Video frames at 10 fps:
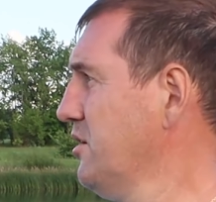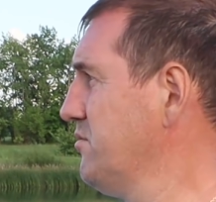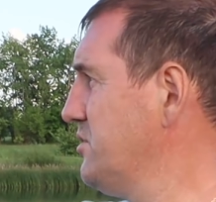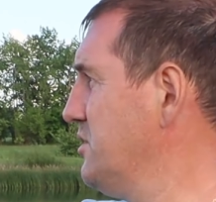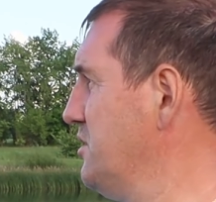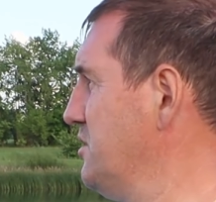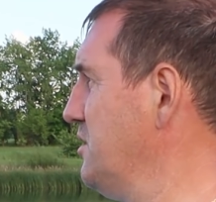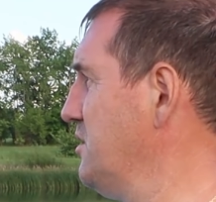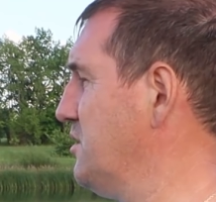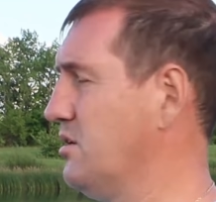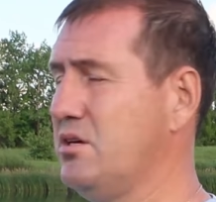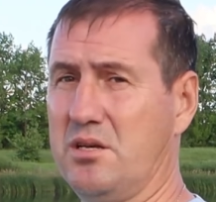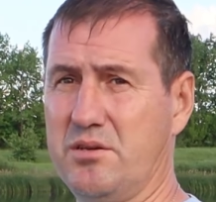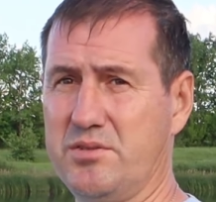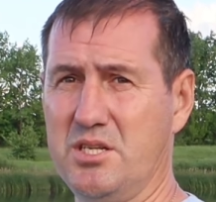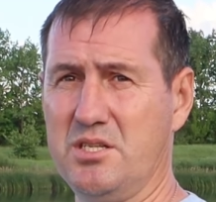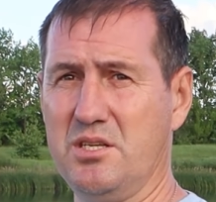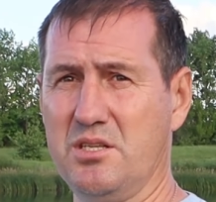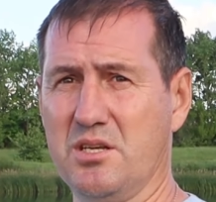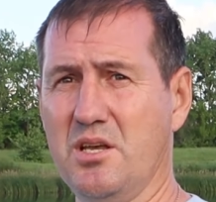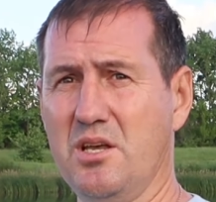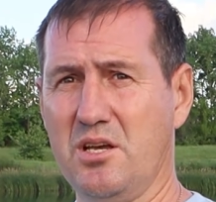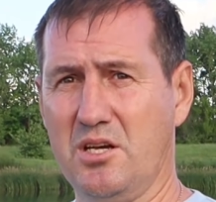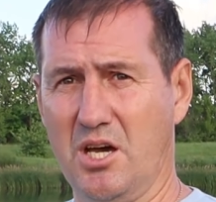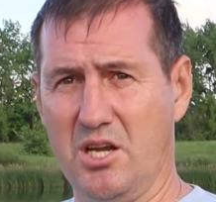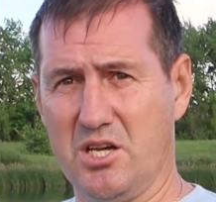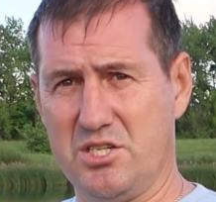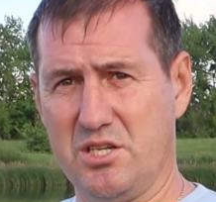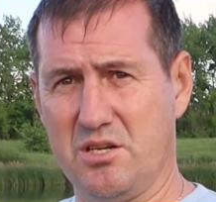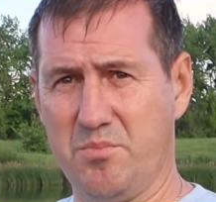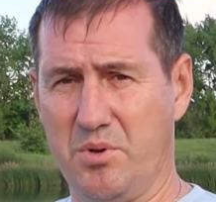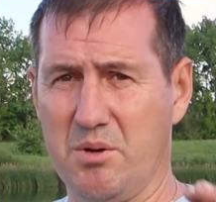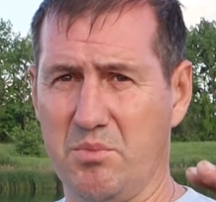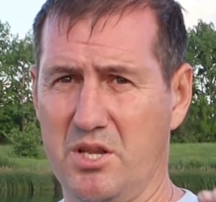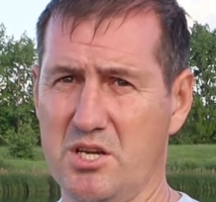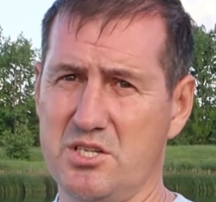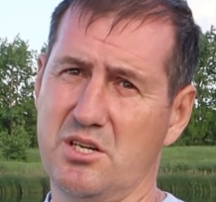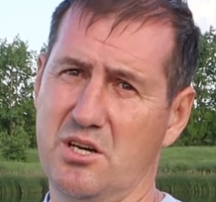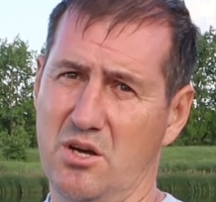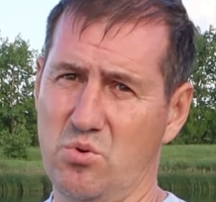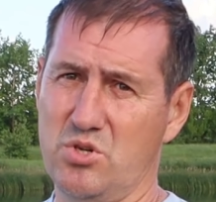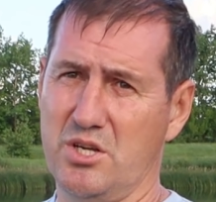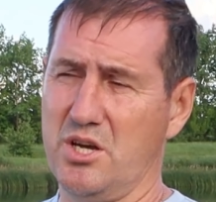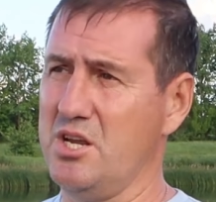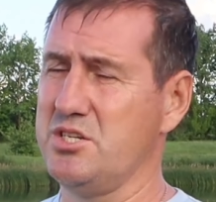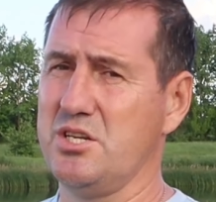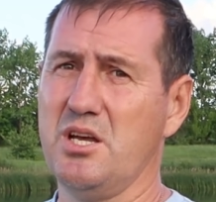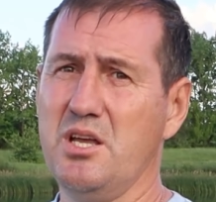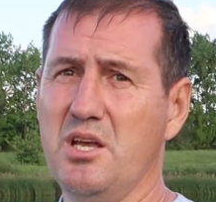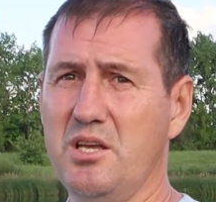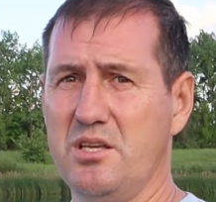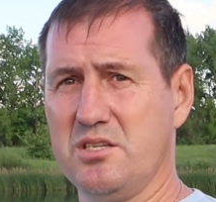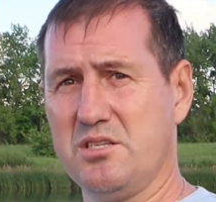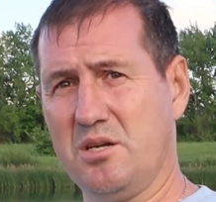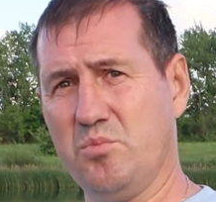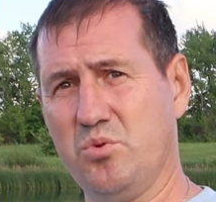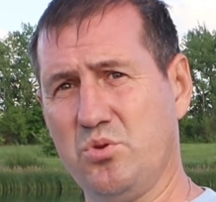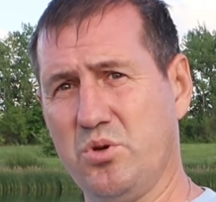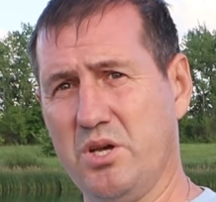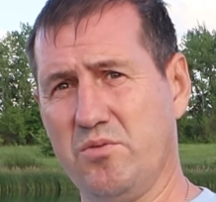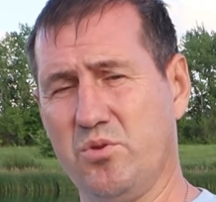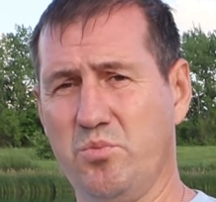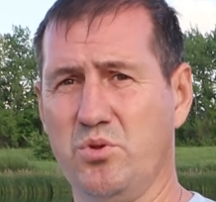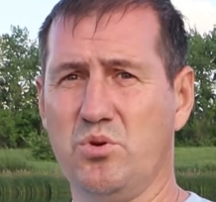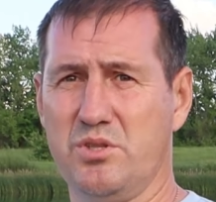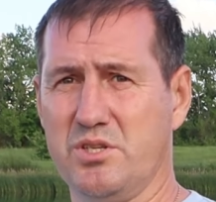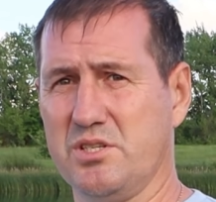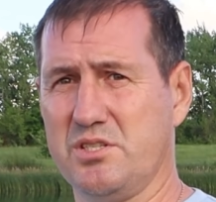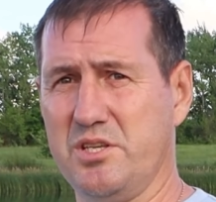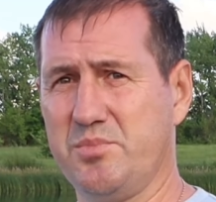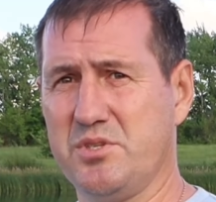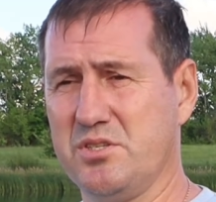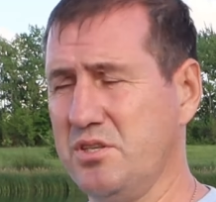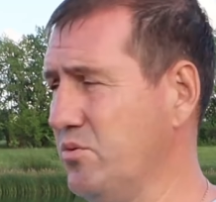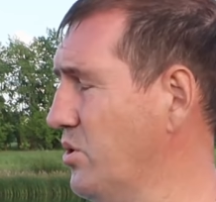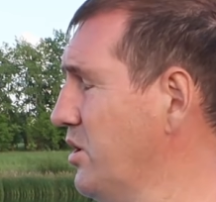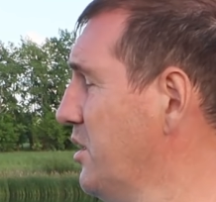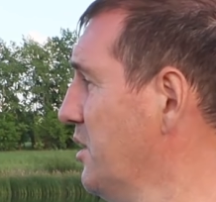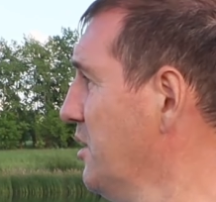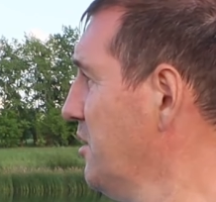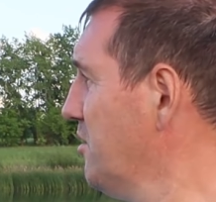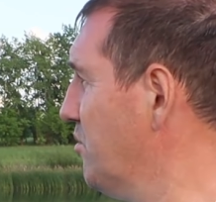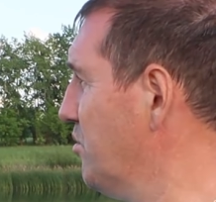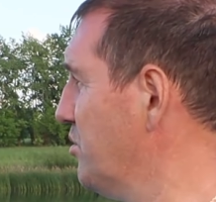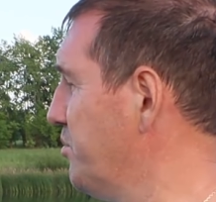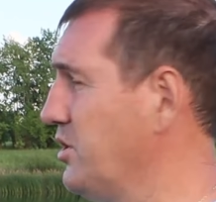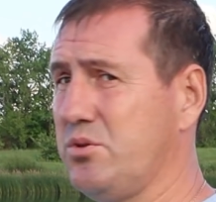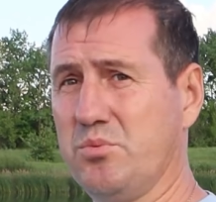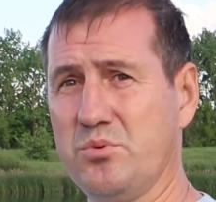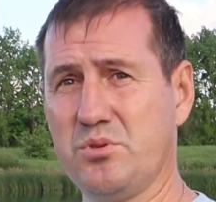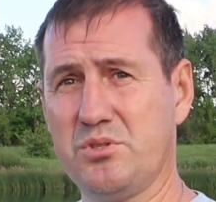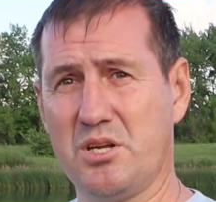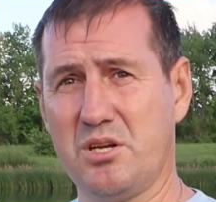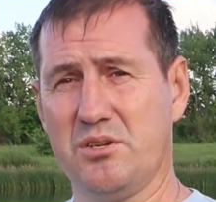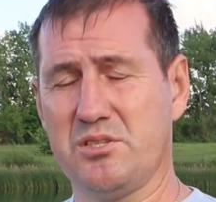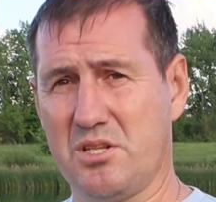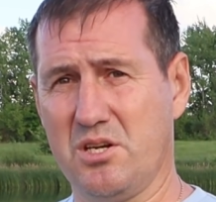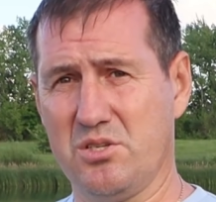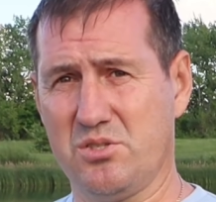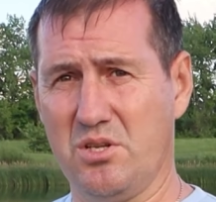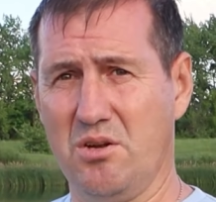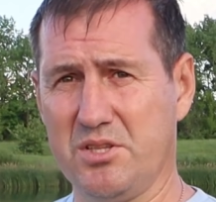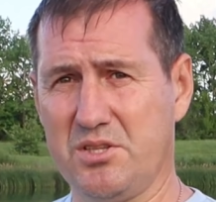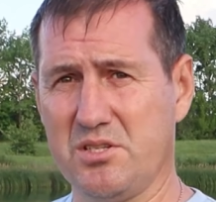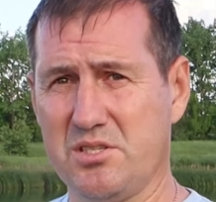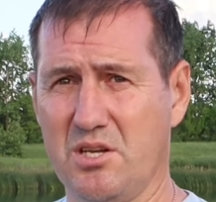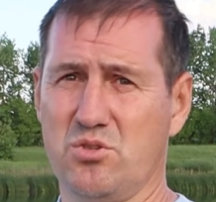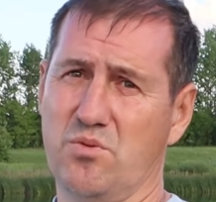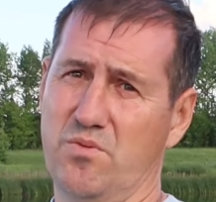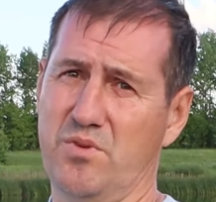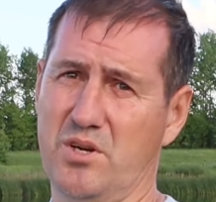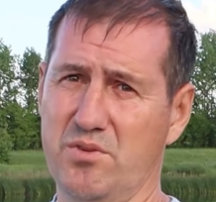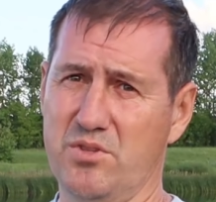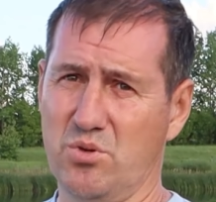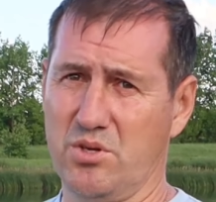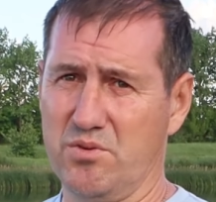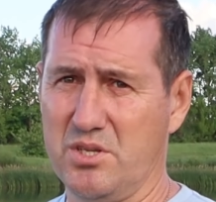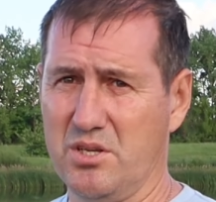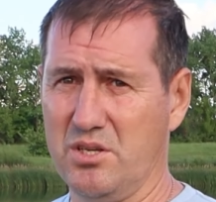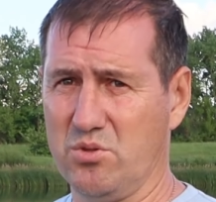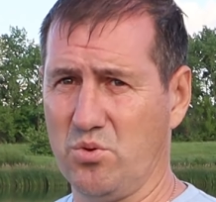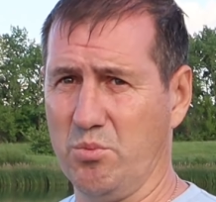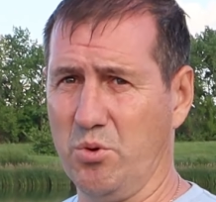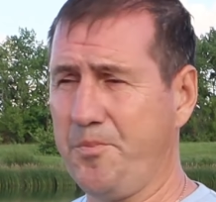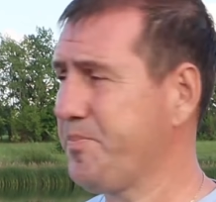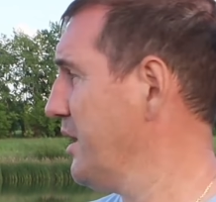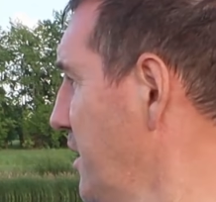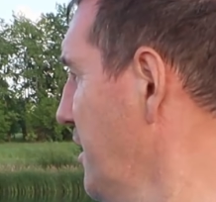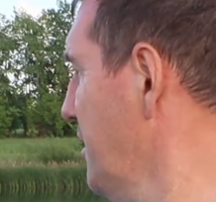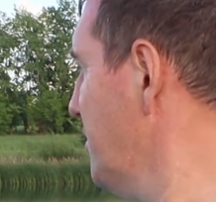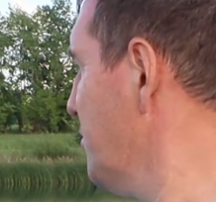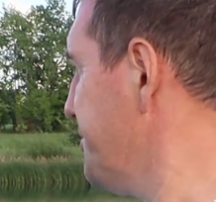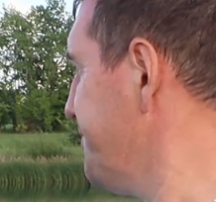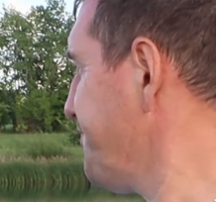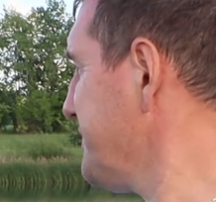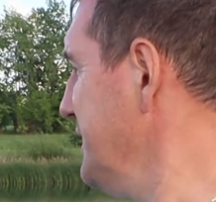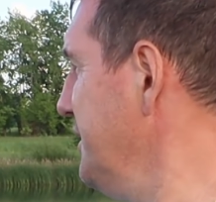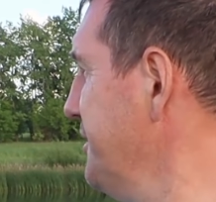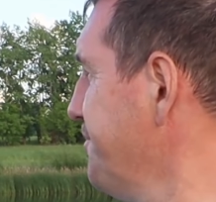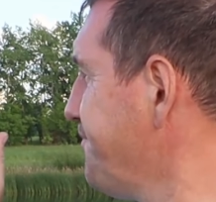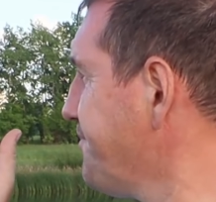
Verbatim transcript: В середине, в середине коряжник, прям коряжник, хороший коряжник. Если рыба будет уходить в глубину, она зацепится за него. Вот, поэтому стараюсь элеватор ставить, чтобы вверх выдергивать эту рыбу. Вот. И,